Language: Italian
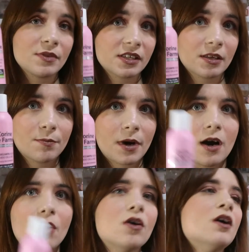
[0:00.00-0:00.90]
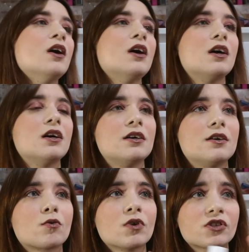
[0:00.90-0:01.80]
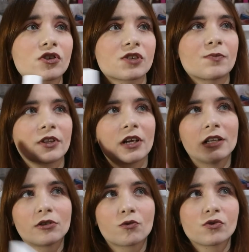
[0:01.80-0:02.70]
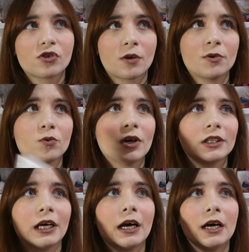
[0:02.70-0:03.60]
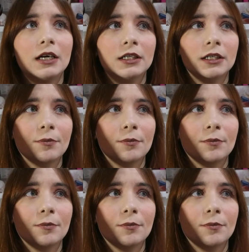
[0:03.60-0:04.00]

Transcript: mesi di PAO. Ehm, questo rispetto all'altro a cui sono abituata eh,